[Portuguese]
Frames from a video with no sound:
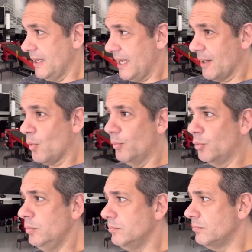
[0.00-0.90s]
É
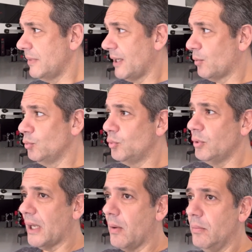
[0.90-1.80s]
comum, é
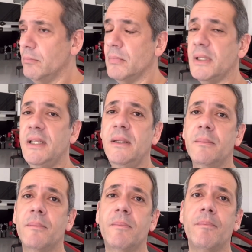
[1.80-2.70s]
cultural e
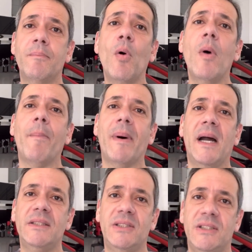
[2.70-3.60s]
boa
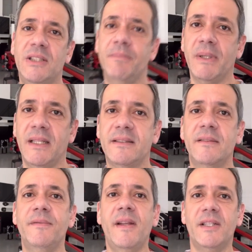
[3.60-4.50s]
parte de
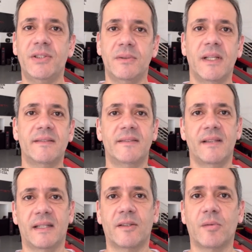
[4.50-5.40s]
empresas fecham nessas
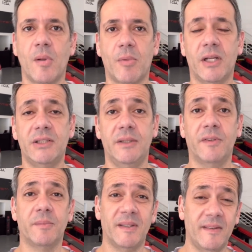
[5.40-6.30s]
datas
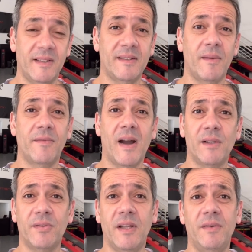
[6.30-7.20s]
comemorativas, mas existem
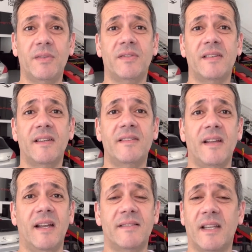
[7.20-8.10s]
vários serviços
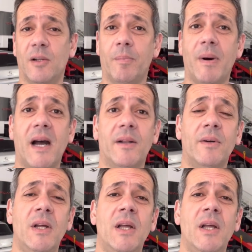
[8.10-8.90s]
essenciais que não param,